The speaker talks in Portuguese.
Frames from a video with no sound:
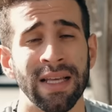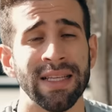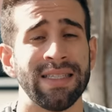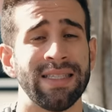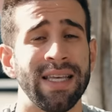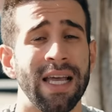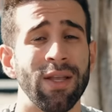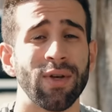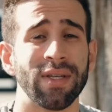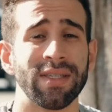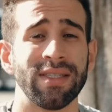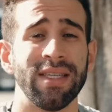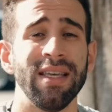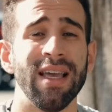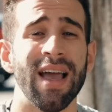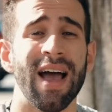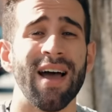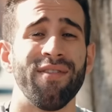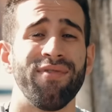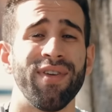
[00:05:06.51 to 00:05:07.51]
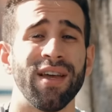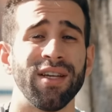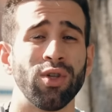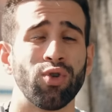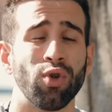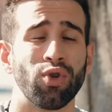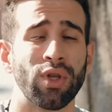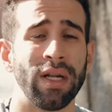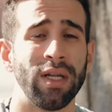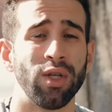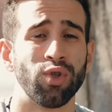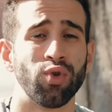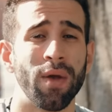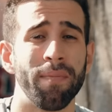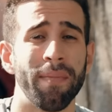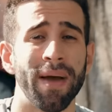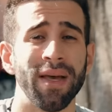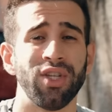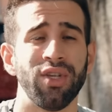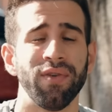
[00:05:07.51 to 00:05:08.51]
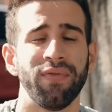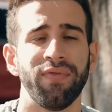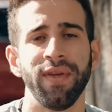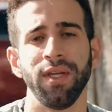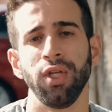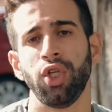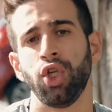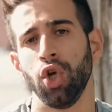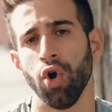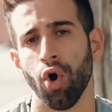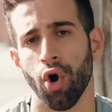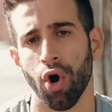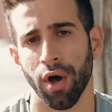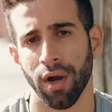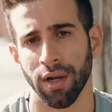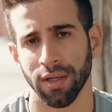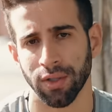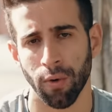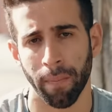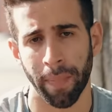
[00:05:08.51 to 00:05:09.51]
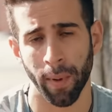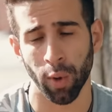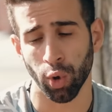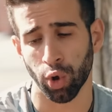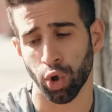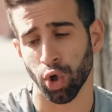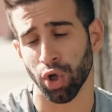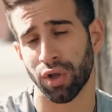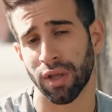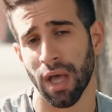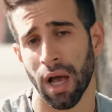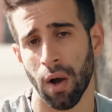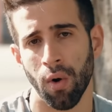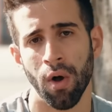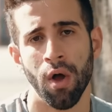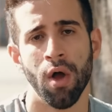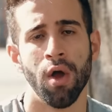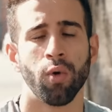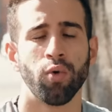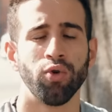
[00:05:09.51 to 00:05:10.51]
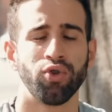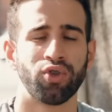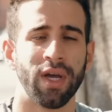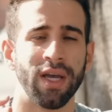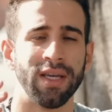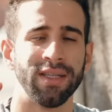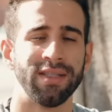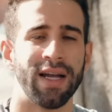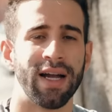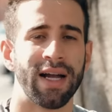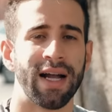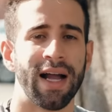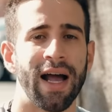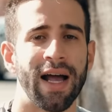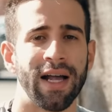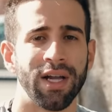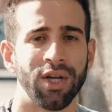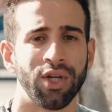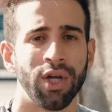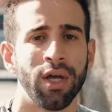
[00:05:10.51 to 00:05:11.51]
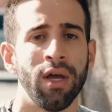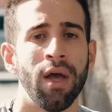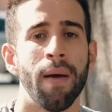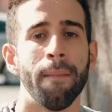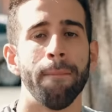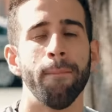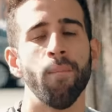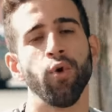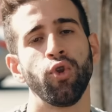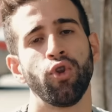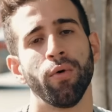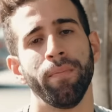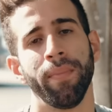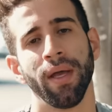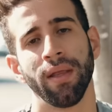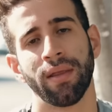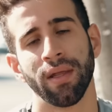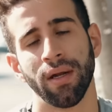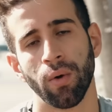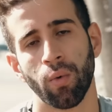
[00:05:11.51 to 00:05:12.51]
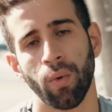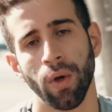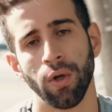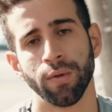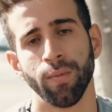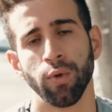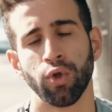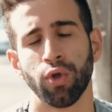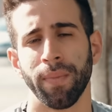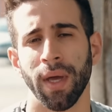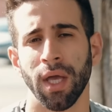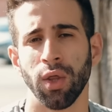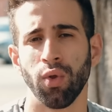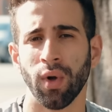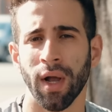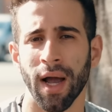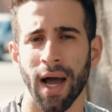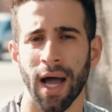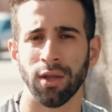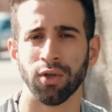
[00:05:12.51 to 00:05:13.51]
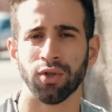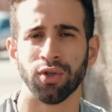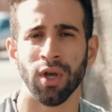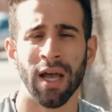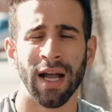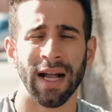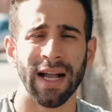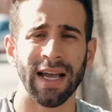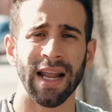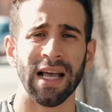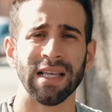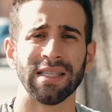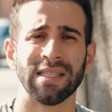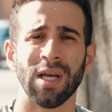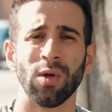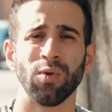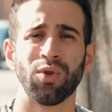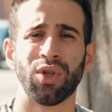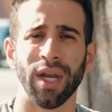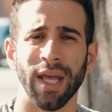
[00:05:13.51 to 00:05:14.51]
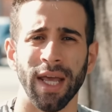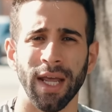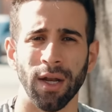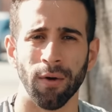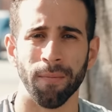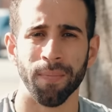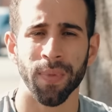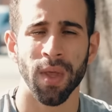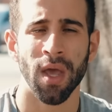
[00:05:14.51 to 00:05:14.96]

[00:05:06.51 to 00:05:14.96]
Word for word: Sendo assim, a viagem totalizou em mais de 20 horas, no período total, com os cães na caixa, muito bem tranquilos, muito bem educados, graças ao treino.